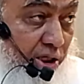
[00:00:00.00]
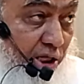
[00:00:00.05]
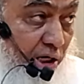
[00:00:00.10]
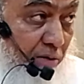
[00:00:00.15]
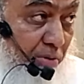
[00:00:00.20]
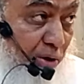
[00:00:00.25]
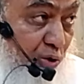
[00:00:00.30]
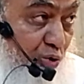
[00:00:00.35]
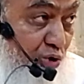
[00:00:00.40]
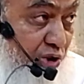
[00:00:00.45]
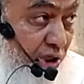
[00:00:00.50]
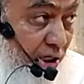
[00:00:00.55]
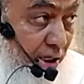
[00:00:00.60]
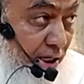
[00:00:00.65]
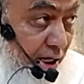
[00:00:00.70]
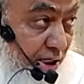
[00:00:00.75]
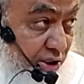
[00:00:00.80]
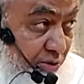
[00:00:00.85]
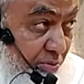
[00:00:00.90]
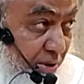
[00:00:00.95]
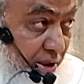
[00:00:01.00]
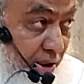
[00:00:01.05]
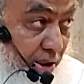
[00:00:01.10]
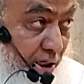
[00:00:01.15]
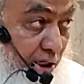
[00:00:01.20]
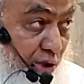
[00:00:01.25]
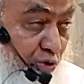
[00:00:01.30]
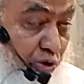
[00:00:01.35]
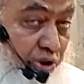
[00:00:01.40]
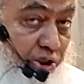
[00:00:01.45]
उसके दिल में रोज़े की
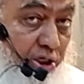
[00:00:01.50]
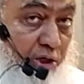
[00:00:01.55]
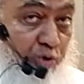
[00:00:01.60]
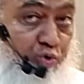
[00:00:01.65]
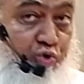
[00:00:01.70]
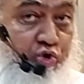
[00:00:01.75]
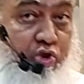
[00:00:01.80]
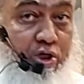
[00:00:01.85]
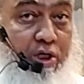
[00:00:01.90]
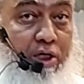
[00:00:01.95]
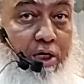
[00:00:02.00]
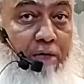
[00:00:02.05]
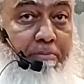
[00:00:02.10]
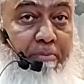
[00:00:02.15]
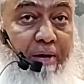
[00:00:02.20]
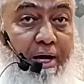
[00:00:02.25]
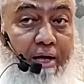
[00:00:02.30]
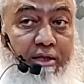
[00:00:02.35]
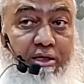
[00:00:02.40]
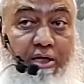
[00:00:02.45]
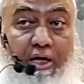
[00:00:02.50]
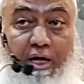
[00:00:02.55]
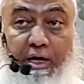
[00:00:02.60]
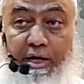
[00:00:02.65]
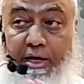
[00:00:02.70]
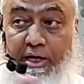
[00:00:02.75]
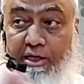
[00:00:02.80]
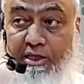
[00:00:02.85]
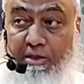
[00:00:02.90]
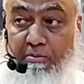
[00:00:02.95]
अजमत ही नहीं इसलिए उसकी
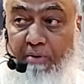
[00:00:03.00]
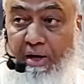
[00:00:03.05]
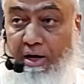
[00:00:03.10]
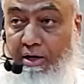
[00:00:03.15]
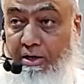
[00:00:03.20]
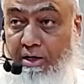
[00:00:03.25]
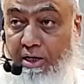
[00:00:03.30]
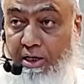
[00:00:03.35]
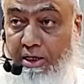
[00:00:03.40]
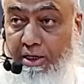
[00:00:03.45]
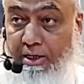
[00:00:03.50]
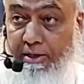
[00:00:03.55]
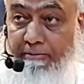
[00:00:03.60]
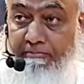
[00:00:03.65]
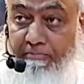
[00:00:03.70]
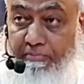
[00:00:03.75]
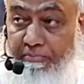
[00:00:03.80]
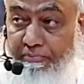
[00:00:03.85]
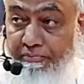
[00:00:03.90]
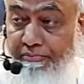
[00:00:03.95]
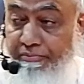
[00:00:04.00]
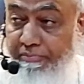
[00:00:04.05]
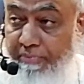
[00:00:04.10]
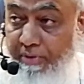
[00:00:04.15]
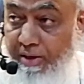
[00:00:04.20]
बात का एतबार नहीं है